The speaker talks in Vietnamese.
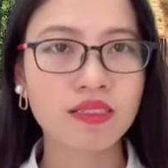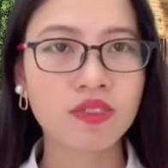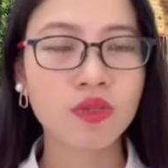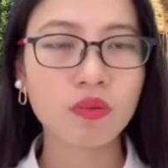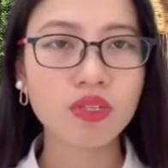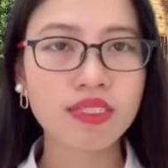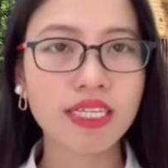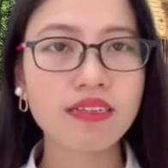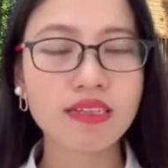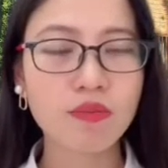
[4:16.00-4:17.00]
chủ đầu tư sẽ
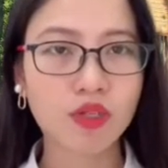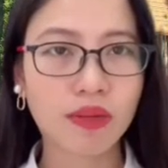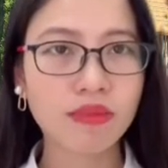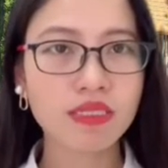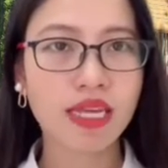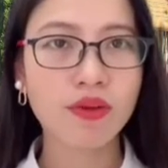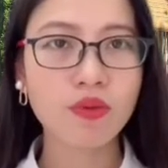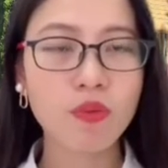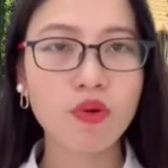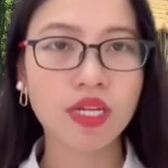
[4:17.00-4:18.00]
đưa ra một cái mức giá
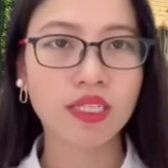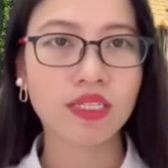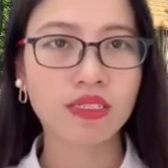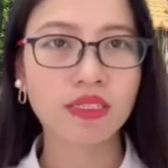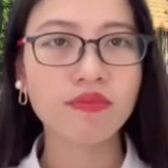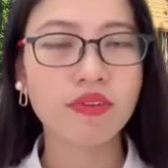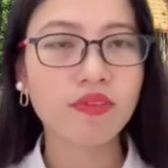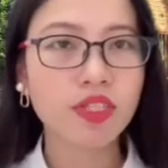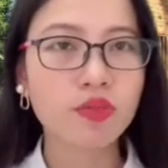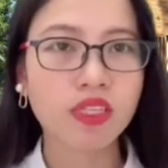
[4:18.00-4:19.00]
rumo để tư vấn
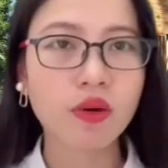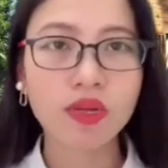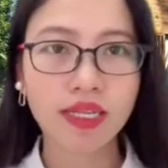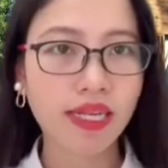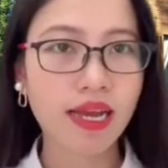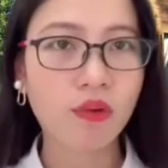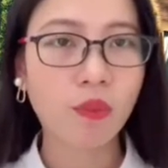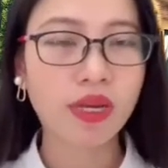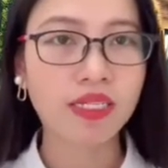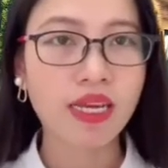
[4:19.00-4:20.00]
viên truyền thông đến khách hàng của
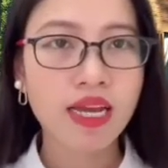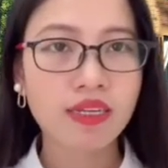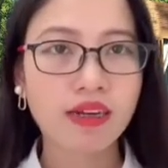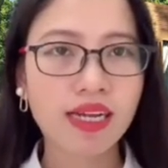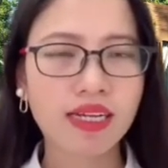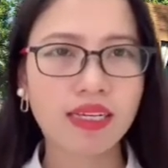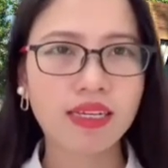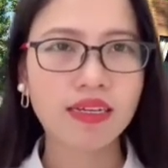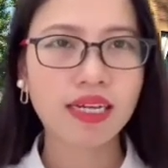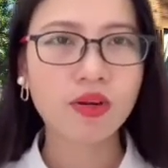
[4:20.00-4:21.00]
mình, đó là
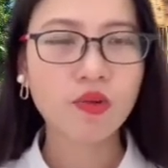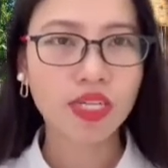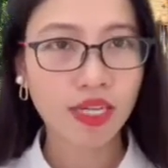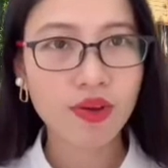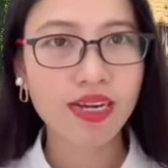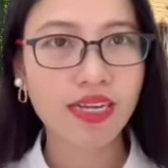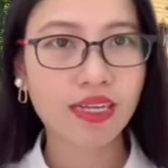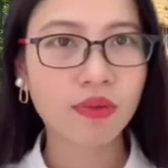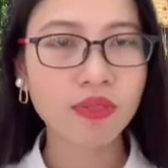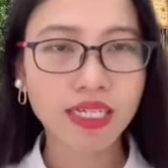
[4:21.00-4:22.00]
cái căn hộ đấy hoặc là
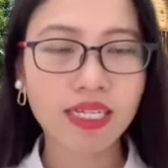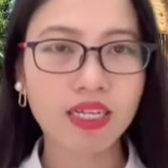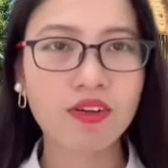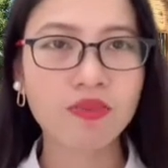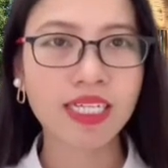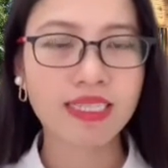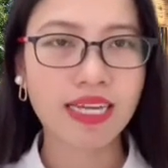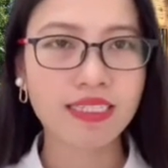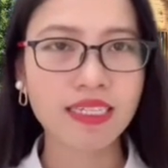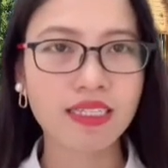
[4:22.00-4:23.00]
cái khu đất đấy có mấy cái
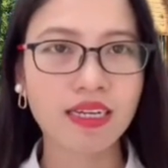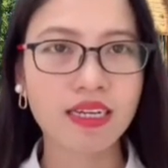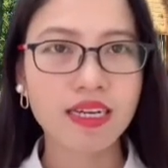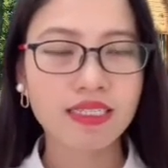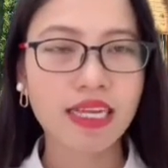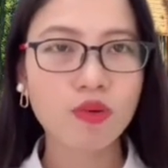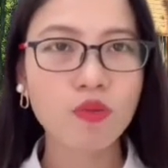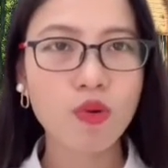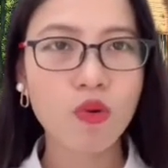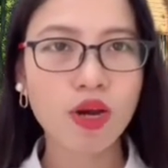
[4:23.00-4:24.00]
giá trị giá
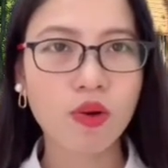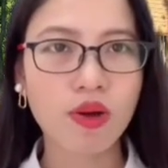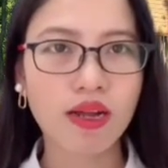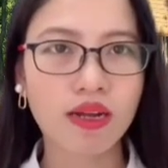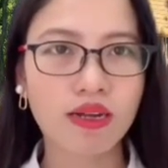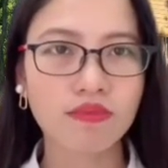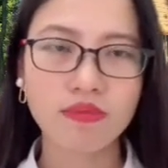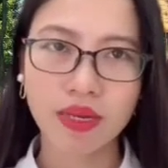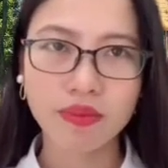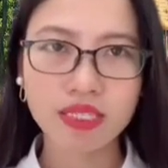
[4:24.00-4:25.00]
rumo là khoảng
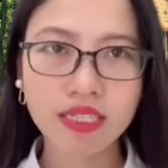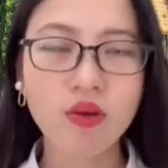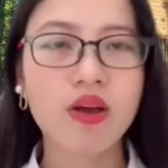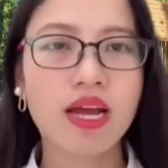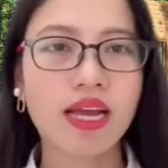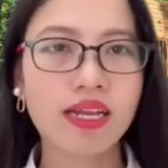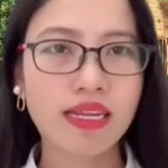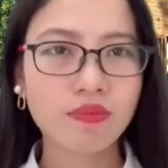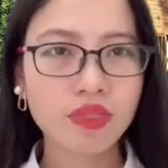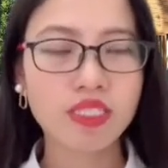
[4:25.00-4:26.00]
70 triệu hay là
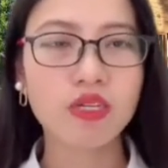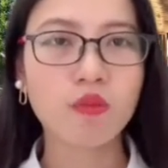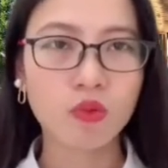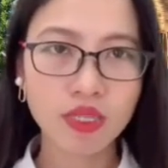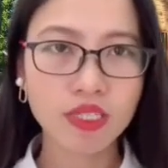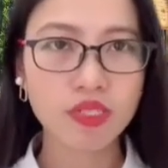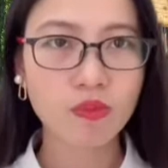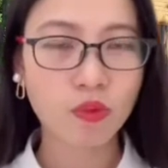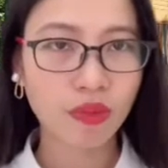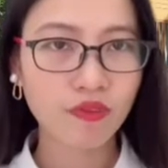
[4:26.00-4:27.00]
50 triệu, 40 triệu trên
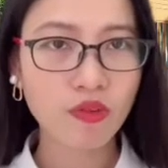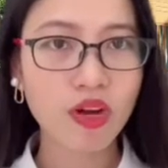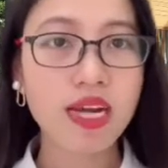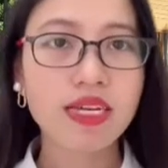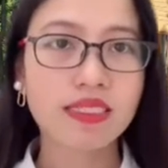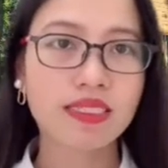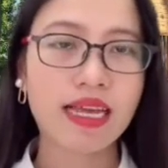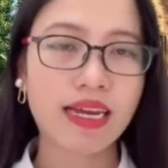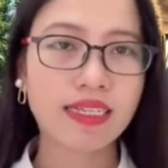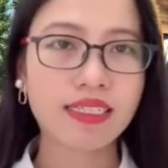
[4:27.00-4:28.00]
1 mét vuông. Thì
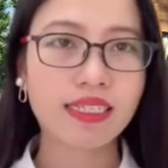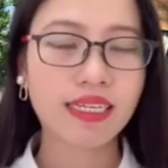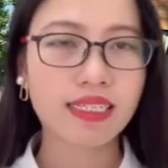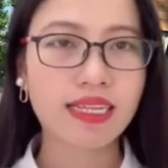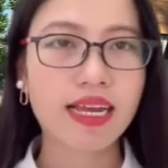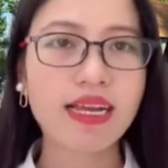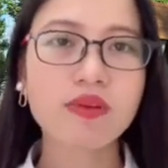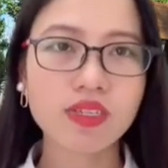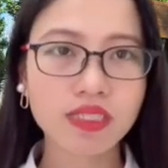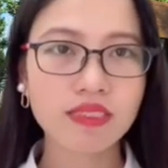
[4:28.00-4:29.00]
giá đấy chính là cái giá
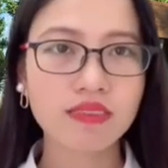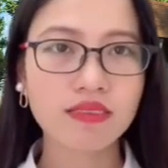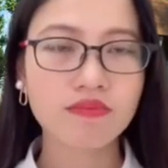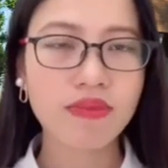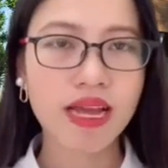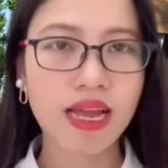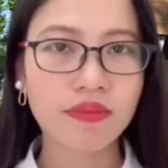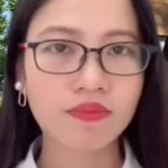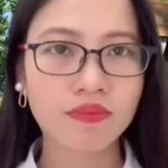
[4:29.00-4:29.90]
cao nhất mà